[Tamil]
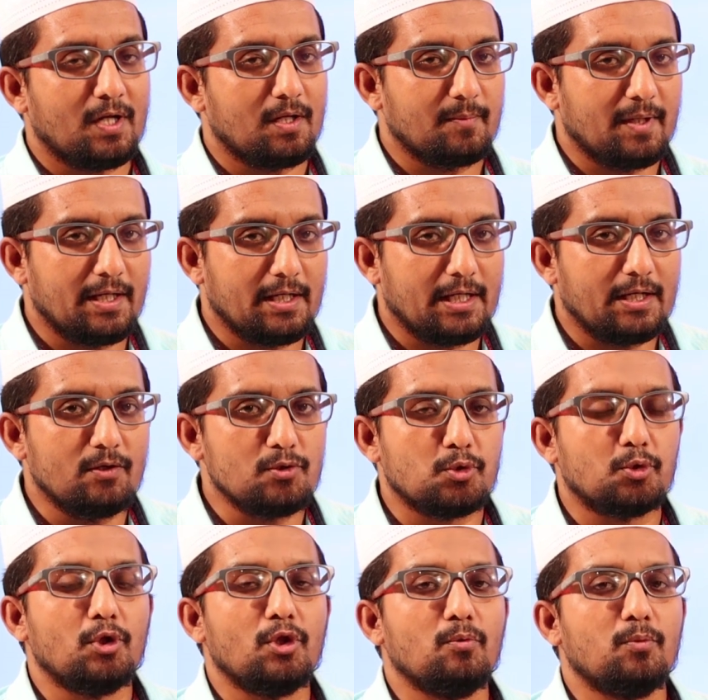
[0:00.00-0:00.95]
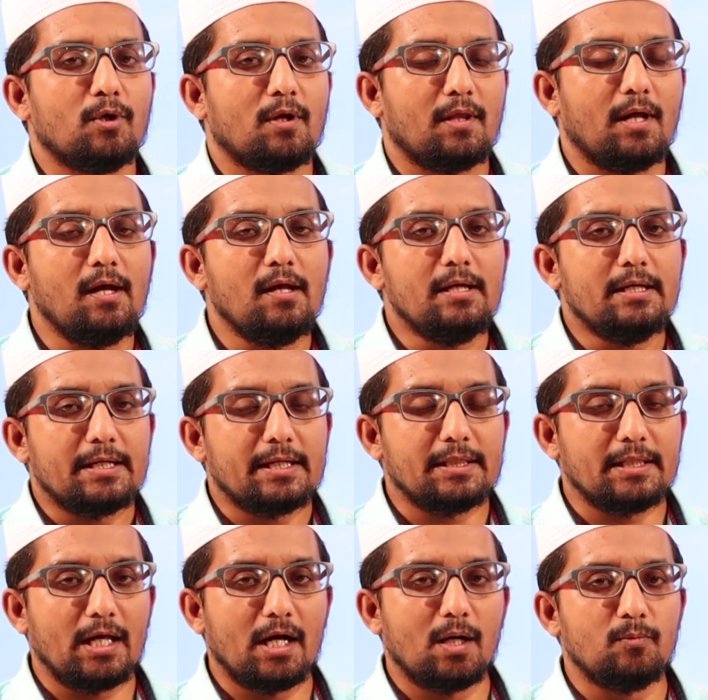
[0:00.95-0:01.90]
நம்ம ஏற்கனவே சொன்னது போல தான்
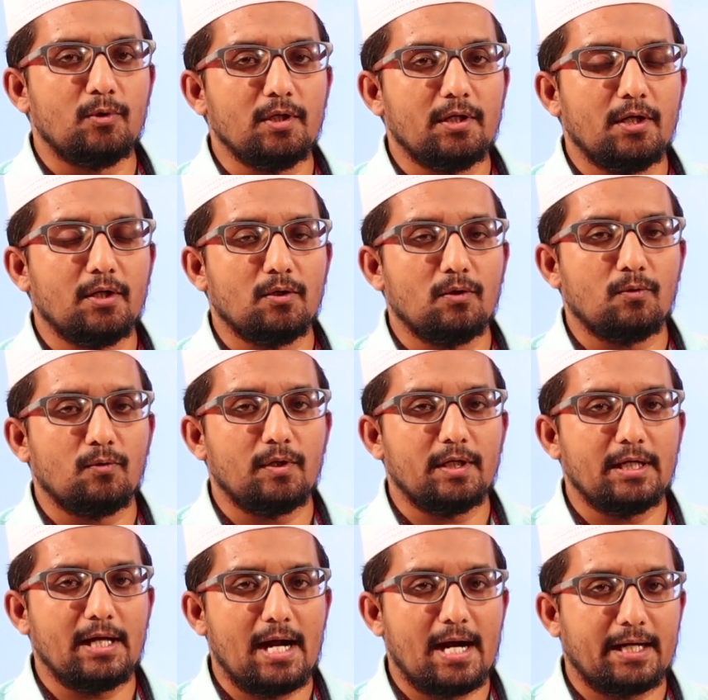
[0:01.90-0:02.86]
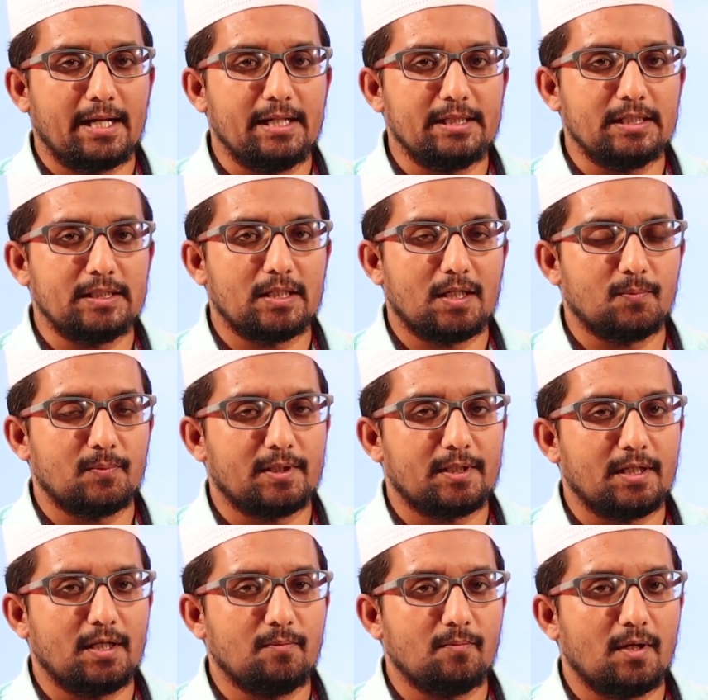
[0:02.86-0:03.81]
இந்தியா முழுக்க இருக்கக்கூடிய அனைத்து
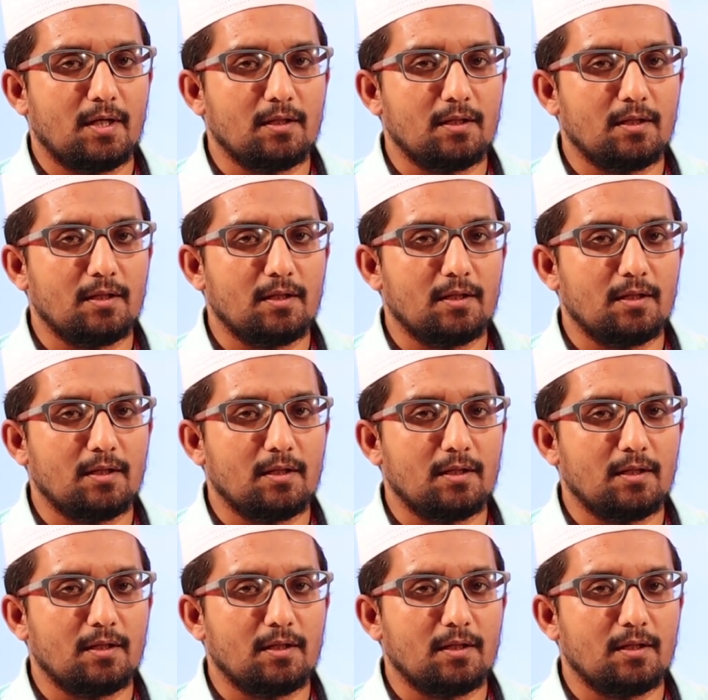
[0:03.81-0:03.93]
தரப்பட்ட